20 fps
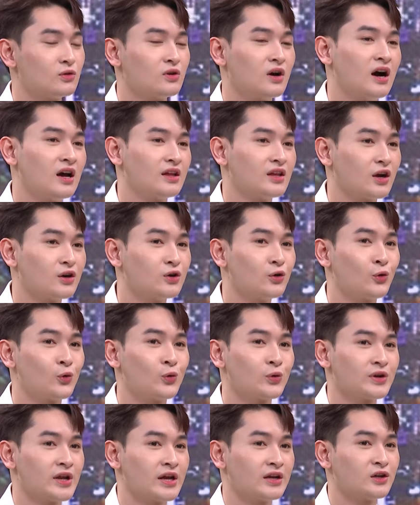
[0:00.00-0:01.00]
và nhận được
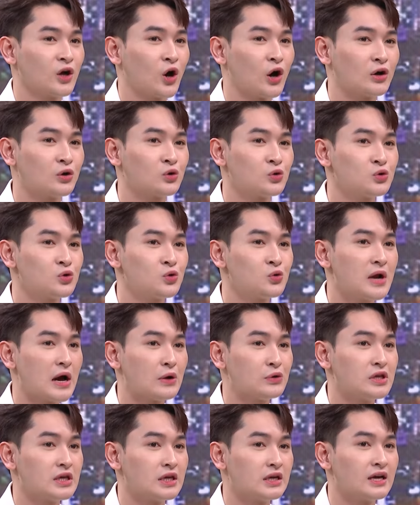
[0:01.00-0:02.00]
cuộc điện thoại của chú
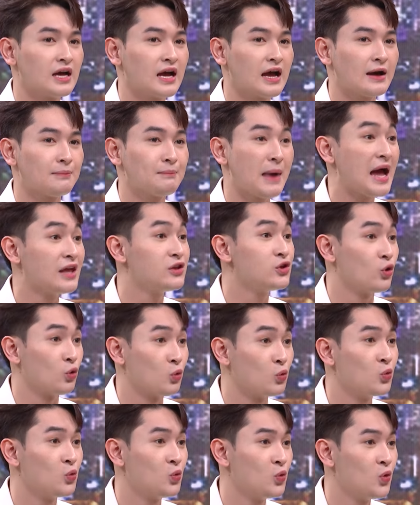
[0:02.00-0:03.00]
đạo diễn à, Bá Vũ
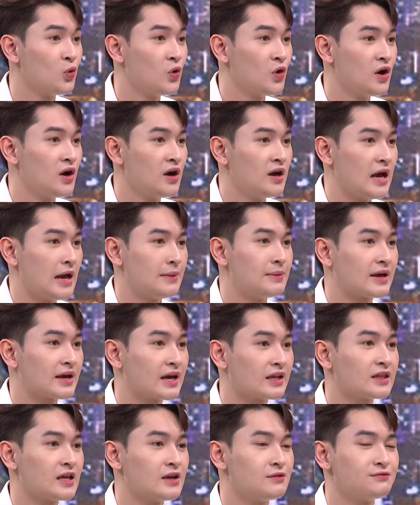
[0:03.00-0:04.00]
em đi
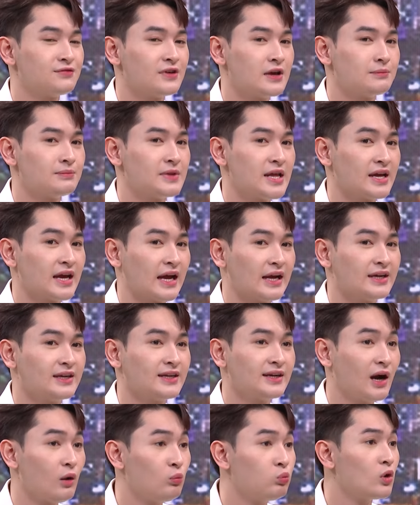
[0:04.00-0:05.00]
casting phim điện
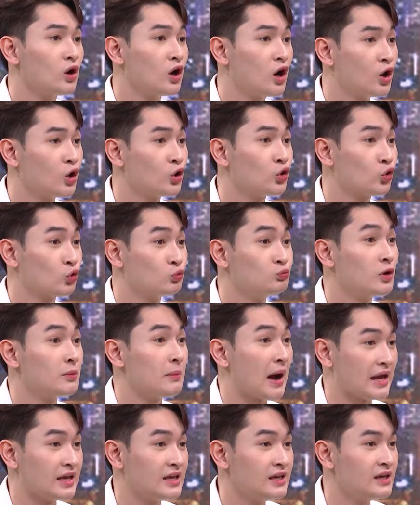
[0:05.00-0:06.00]
ảnh ngốc ơi tuổi
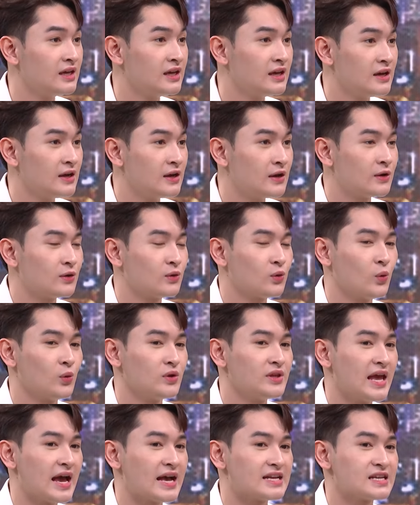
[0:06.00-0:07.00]
17 ừ. của
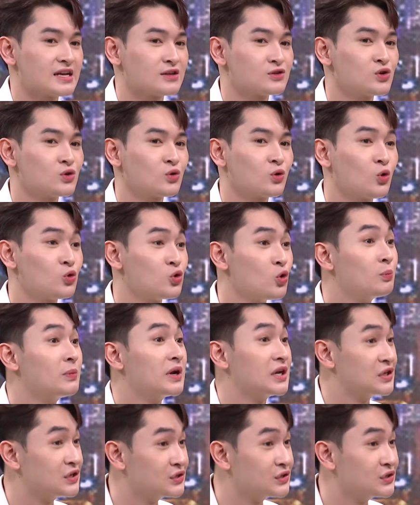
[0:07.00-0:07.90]
nhà sản xuất của Dung Bình